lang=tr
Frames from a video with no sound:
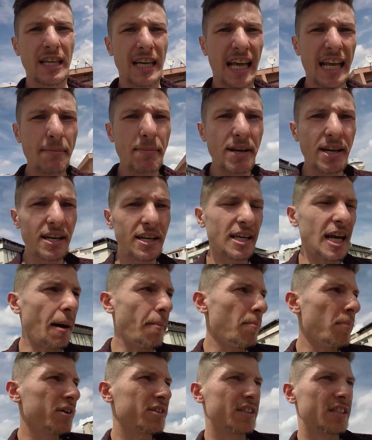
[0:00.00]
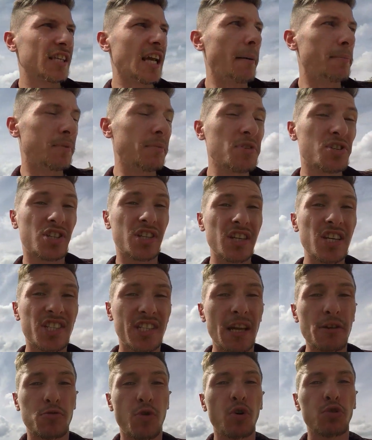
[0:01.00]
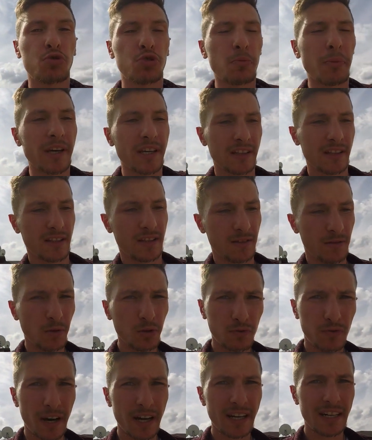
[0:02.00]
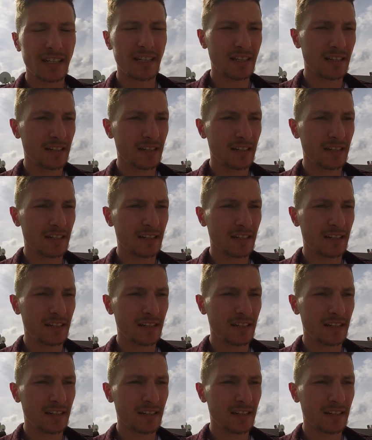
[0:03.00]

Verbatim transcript: Hani beni yapmak yapmış işten soğutturmayın. Lütfen.